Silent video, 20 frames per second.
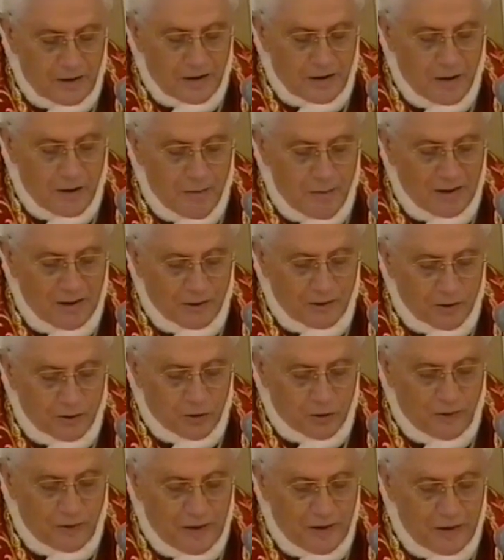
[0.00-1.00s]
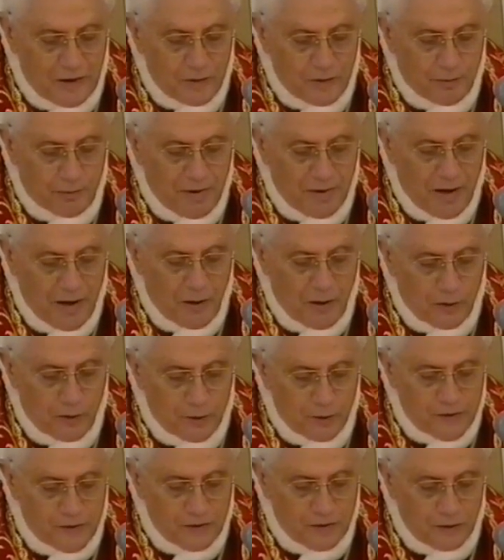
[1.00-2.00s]
L'amato Giovanni
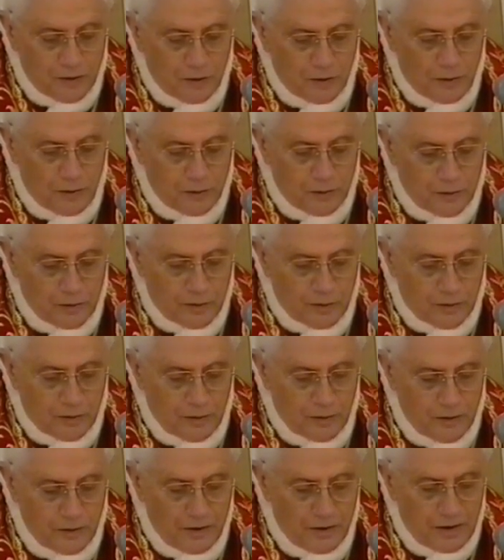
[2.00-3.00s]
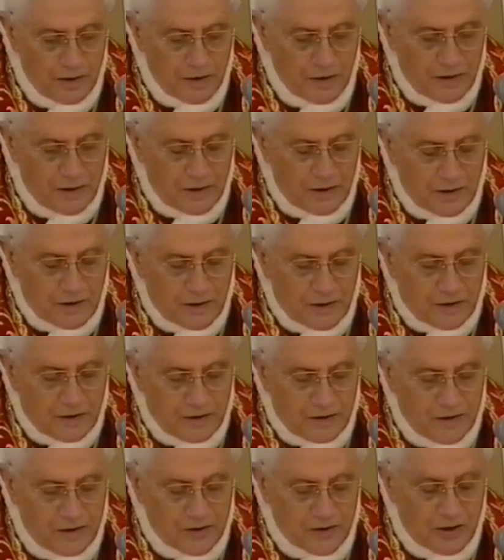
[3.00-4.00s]
Paolo II
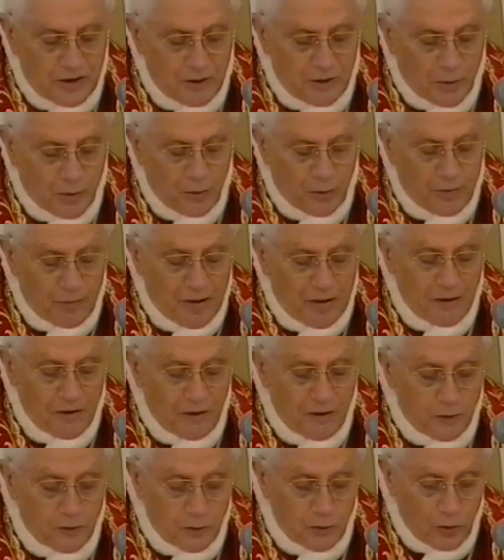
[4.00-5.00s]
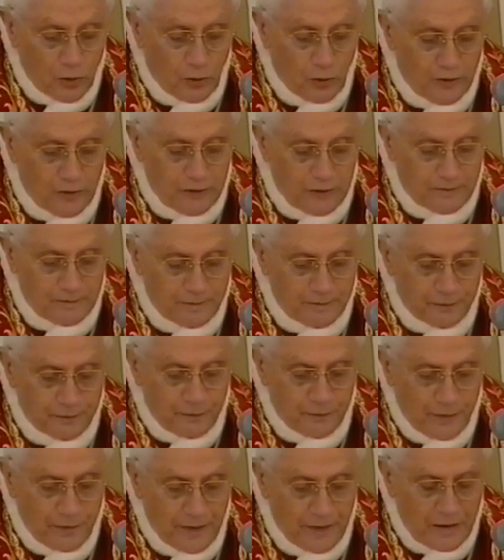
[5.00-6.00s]
ne celebrò ben nove,
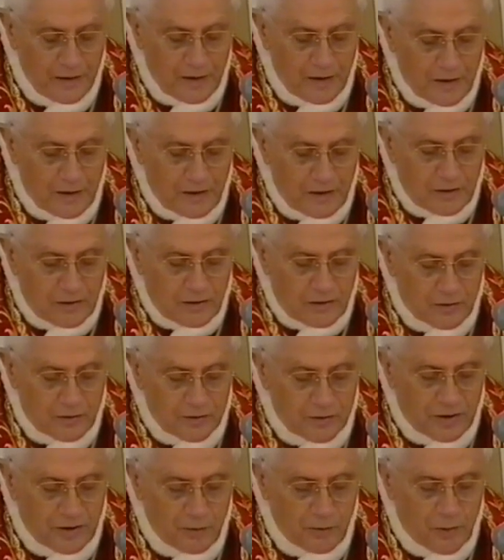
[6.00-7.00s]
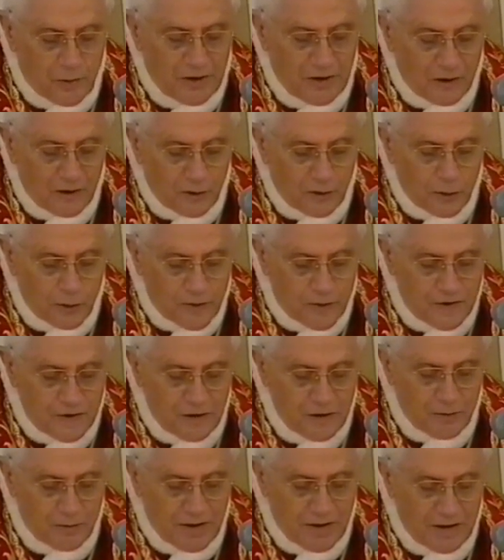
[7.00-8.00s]
contribuendo
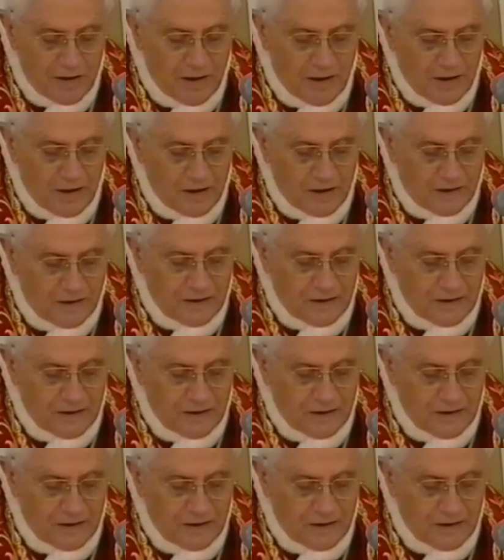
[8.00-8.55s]
così in maniera